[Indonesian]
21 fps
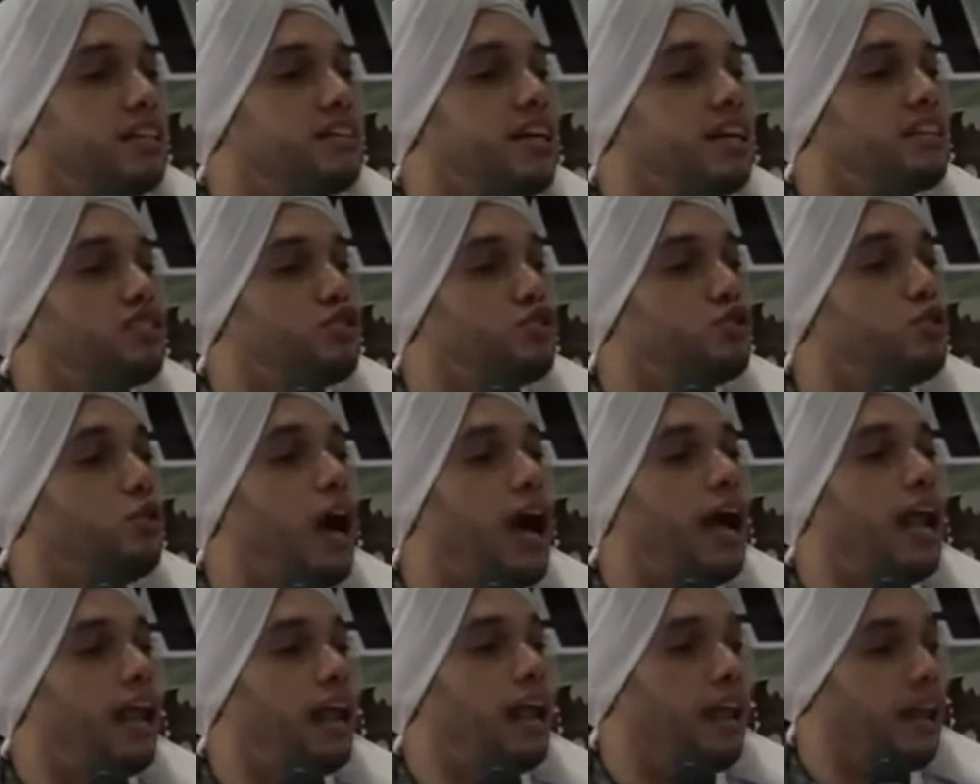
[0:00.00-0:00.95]

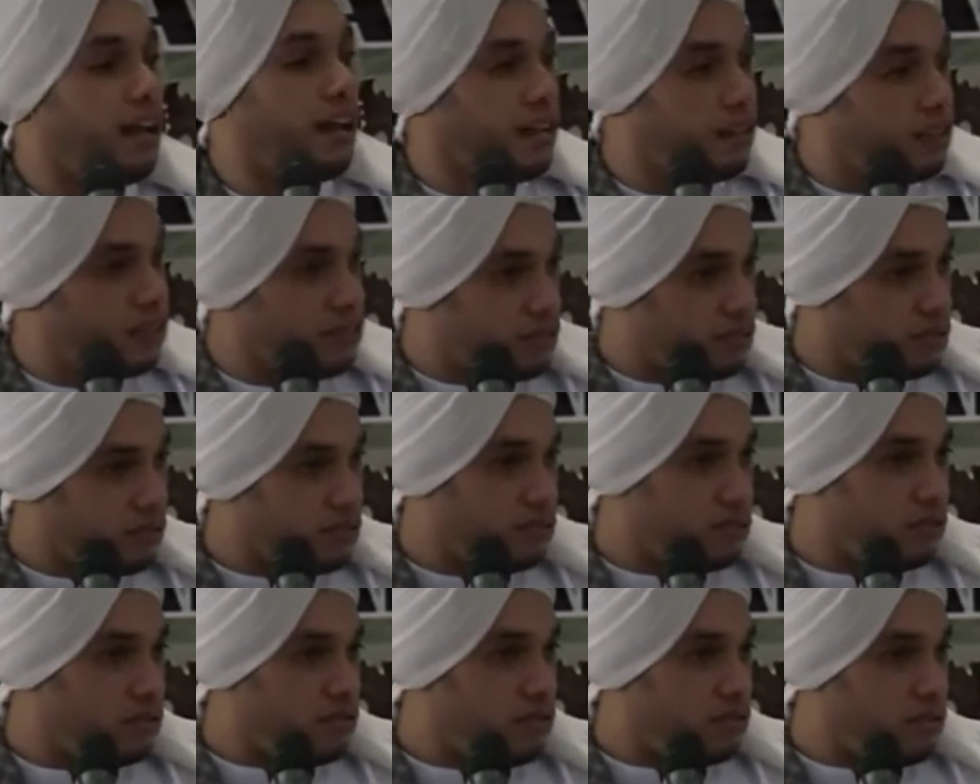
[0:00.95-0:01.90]
tekstual
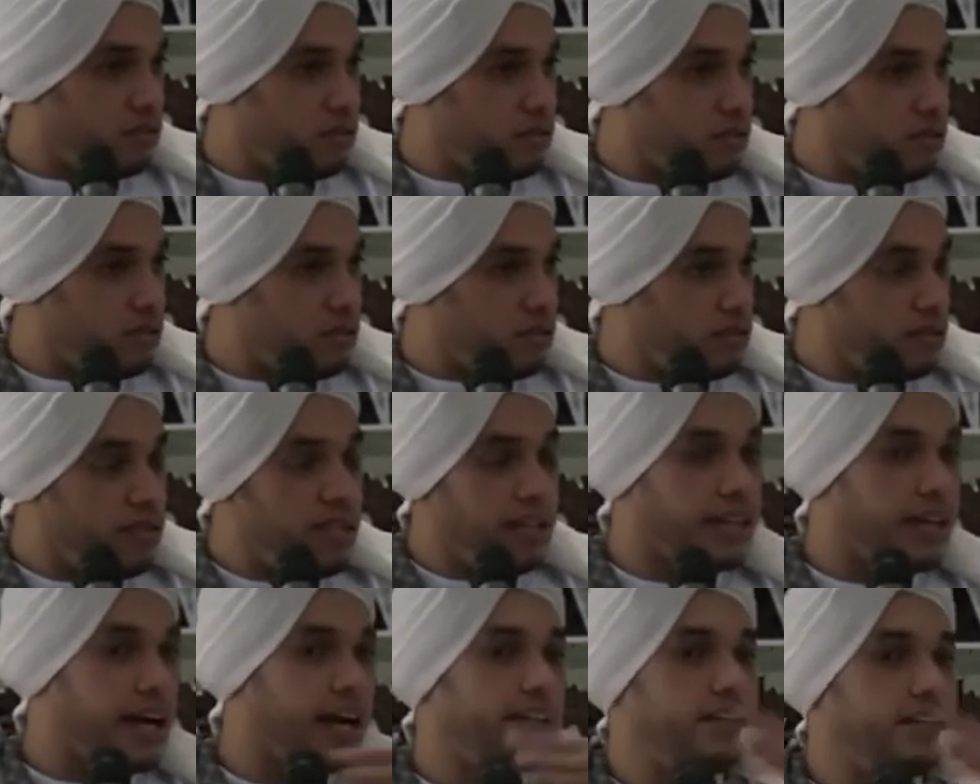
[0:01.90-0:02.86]
jika